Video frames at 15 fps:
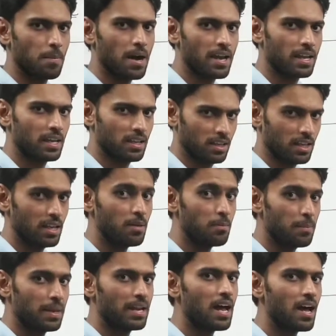माई यानी ये
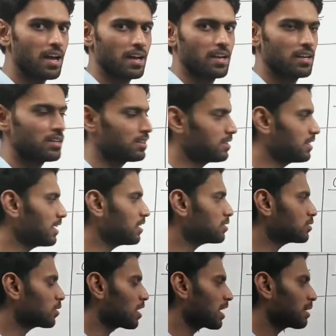मेरा है ठीक है
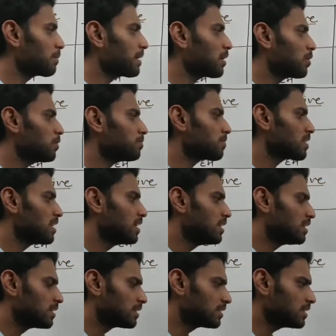दोस्तों अगर मैं कहूँ
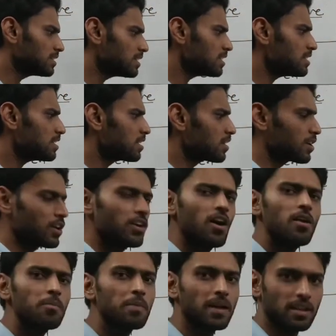दिस इज़
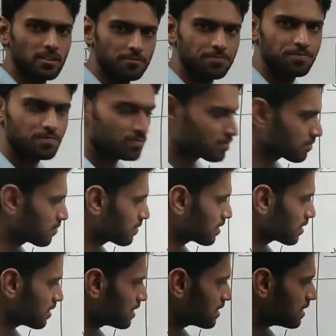योर पेन
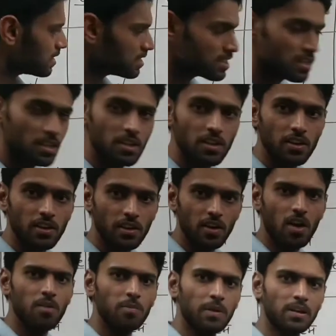दिस इज़
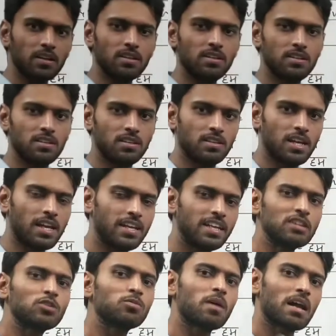योर पेन यानी
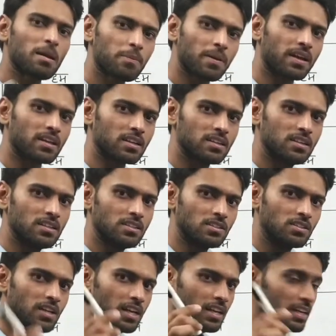ये तुम्हारा पेन है
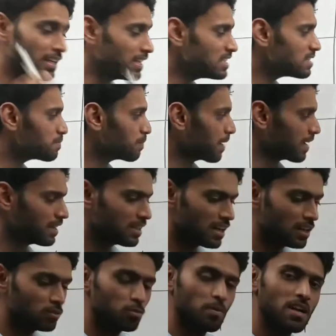तो यानी इस पेन
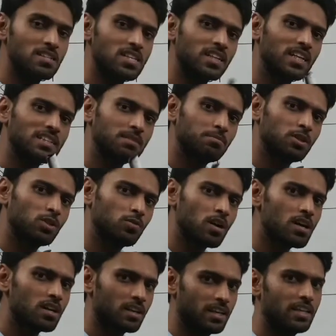का तुम्हारे साथ क्या संबंध
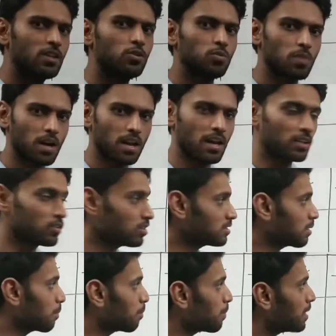हुआ कि ये तुम्हारा है तो
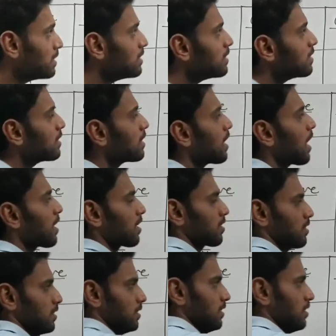संबंध
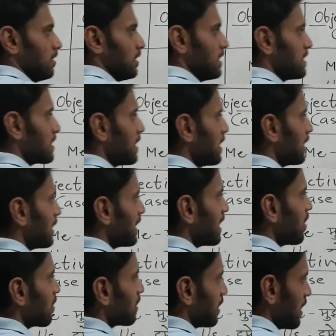कारक इसकी हिंदी
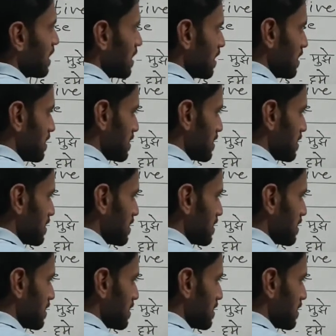क्या होती है